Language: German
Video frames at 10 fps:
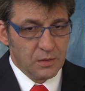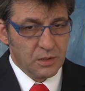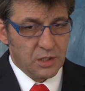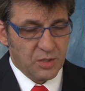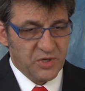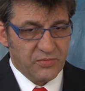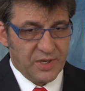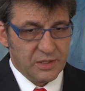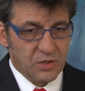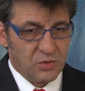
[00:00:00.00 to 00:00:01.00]
Ich glaube, es
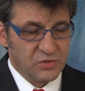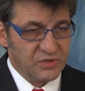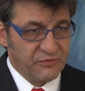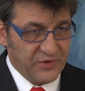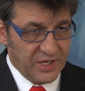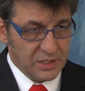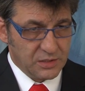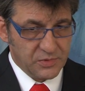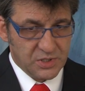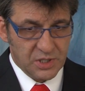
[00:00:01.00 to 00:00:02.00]
war ein großer
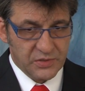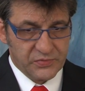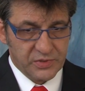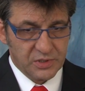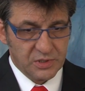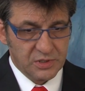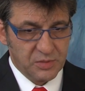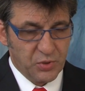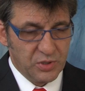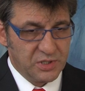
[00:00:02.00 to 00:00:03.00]
Fehler, dass äh,
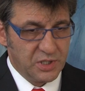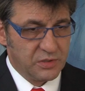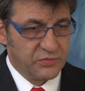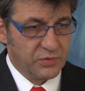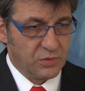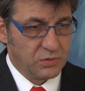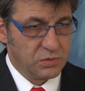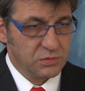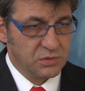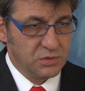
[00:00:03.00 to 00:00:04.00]
die Politik so
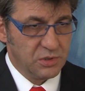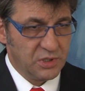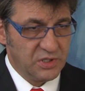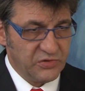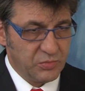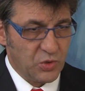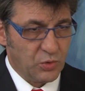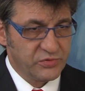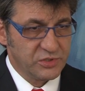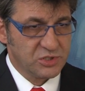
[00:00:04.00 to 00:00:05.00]
in diesem
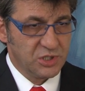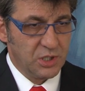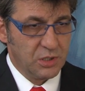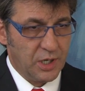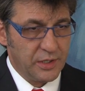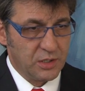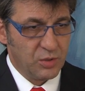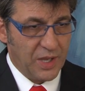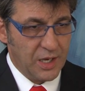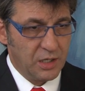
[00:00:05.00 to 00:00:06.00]
großen Stil eine
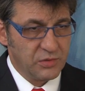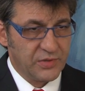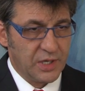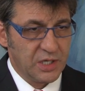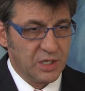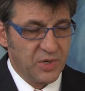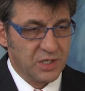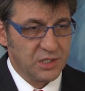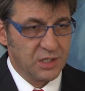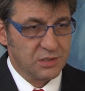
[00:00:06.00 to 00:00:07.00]
Globalaussage
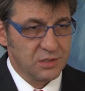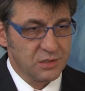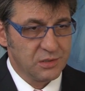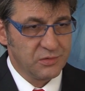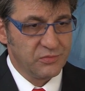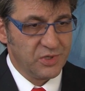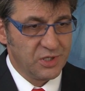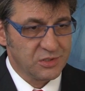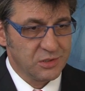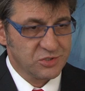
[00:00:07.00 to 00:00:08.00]
gemacht hat, äh,
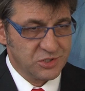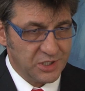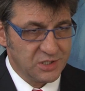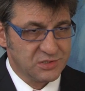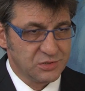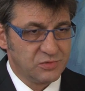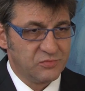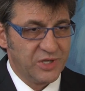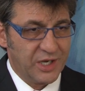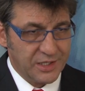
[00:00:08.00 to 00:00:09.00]
wir stehen dazu,
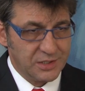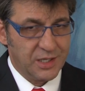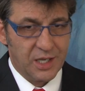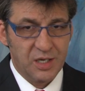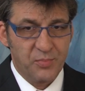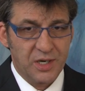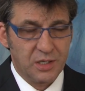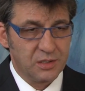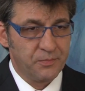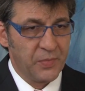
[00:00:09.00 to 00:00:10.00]
wir retten alle
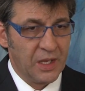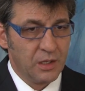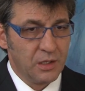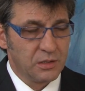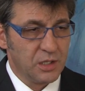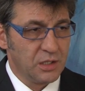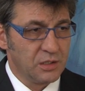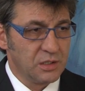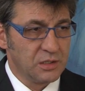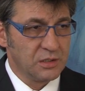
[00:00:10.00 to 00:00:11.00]
Banken,
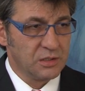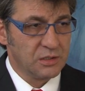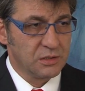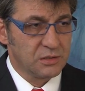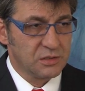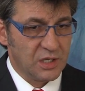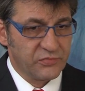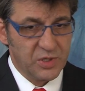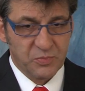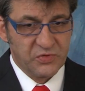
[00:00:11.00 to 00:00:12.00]
denn äh,
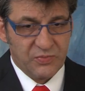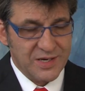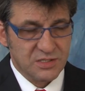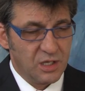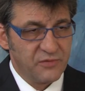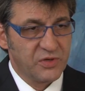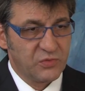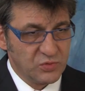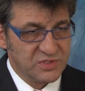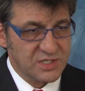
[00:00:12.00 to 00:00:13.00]
das gibt zwangsläufig
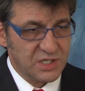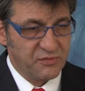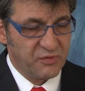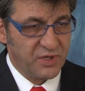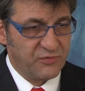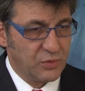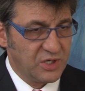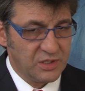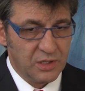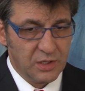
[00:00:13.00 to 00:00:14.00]
zusätzliche Verwerfungen.